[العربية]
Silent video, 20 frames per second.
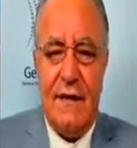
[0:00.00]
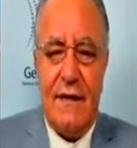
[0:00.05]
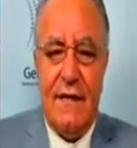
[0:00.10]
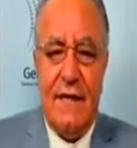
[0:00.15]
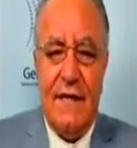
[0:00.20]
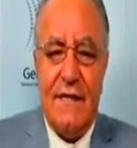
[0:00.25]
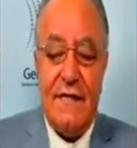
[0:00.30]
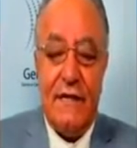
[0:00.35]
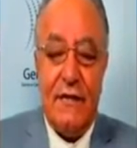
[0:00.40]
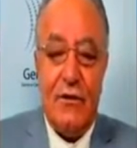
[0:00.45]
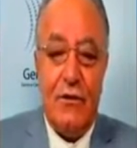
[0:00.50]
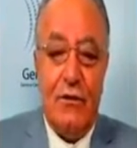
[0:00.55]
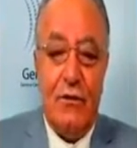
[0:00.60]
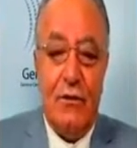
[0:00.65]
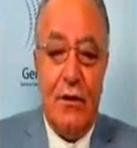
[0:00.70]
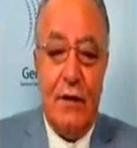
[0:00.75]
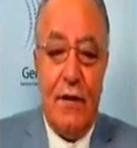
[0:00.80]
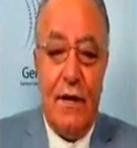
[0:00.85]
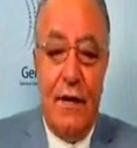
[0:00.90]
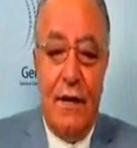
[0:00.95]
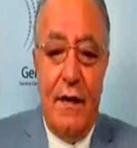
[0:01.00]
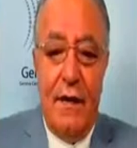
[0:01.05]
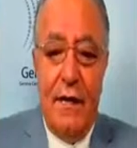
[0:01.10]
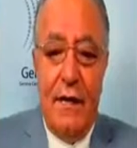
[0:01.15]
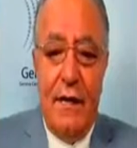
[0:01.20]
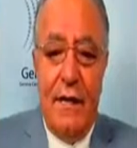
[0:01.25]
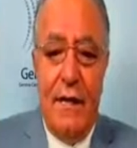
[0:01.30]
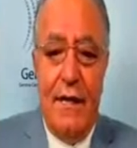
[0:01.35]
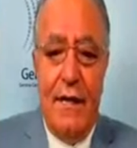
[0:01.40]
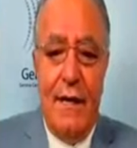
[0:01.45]
القياسات الأخرى
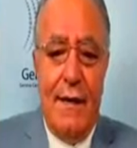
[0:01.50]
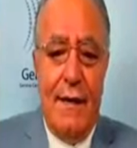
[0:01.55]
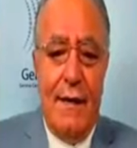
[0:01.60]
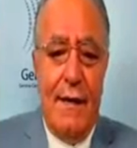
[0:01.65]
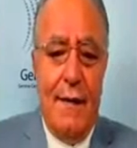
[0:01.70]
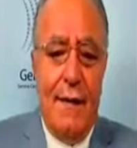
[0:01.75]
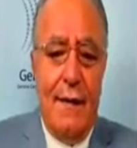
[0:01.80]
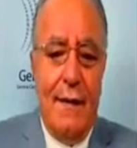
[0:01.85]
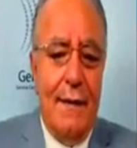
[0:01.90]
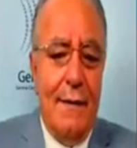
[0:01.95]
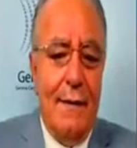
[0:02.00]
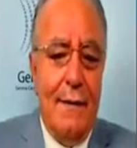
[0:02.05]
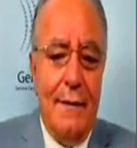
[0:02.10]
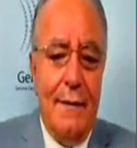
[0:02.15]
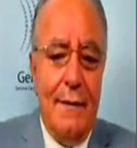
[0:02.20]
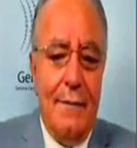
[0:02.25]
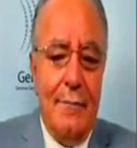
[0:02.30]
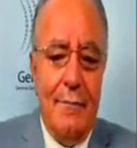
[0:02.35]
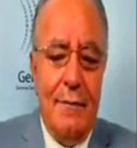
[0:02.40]
آه،